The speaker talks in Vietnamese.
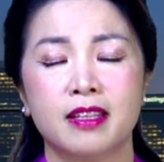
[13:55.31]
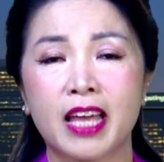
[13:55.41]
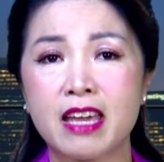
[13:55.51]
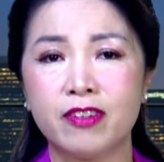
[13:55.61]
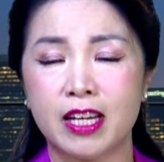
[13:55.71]

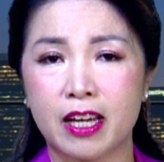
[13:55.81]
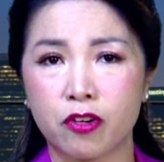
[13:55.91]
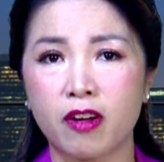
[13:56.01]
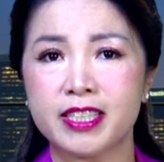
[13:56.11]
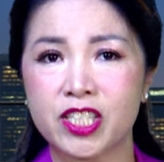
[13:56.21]
Thay vì là
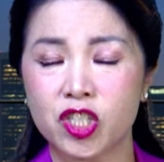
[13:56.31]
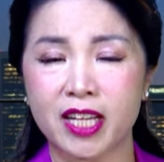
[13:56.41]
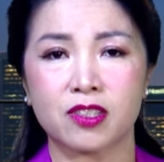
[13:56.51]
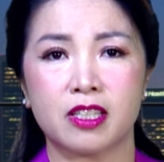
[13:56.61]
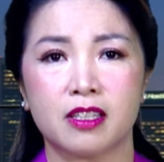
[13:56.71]
Ronny
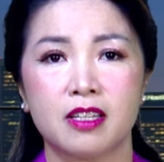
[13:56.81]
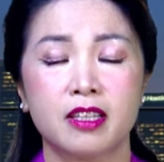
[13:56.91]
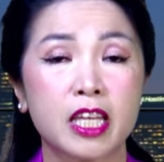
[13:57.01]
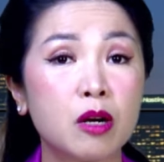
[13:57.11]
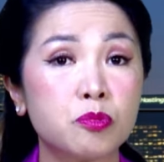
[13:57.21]
Jackson
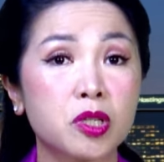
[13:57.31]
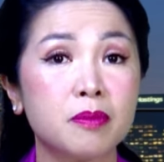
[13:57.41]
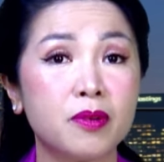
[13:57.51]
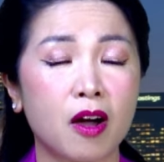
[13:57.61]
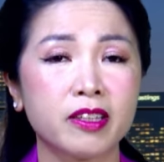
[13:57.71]
thì ông
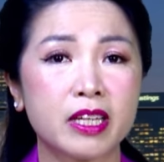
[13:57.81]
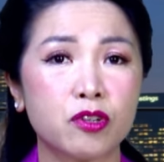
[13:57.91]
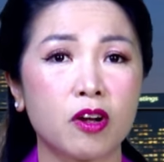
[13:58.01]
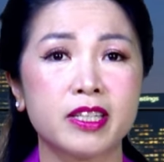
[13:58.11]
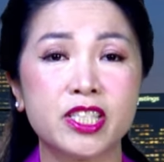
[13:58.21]
Trump nói thành
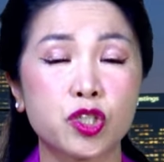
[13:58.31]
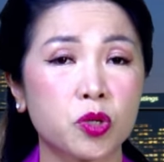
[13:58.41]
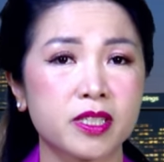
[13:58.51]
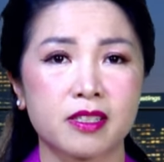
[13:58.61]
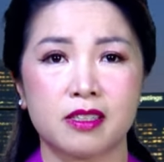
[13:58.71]
Ronny
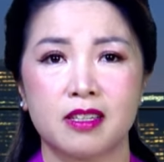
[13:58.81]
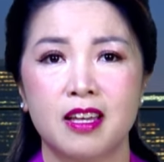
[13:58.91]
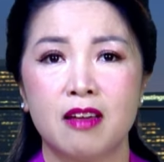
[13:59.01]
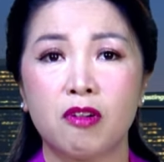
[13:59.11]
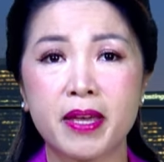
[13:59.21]
Johnson.
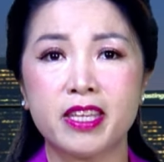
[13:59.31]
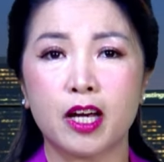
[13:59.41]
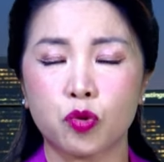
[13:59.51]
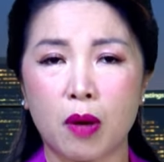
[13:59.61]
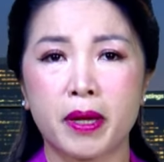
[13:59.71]
Và bây
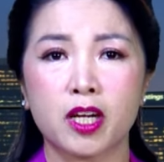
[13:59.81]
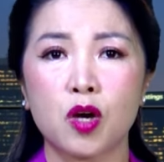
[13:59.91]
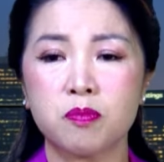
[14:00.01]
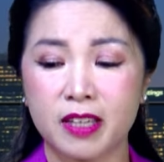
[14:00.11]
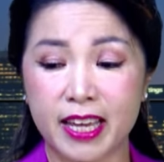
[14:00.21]
giờ tòa Bạch
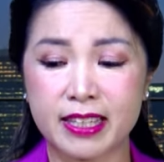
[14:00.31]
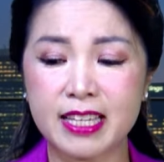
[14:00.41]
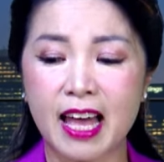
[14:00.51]
Ốc ngày thứ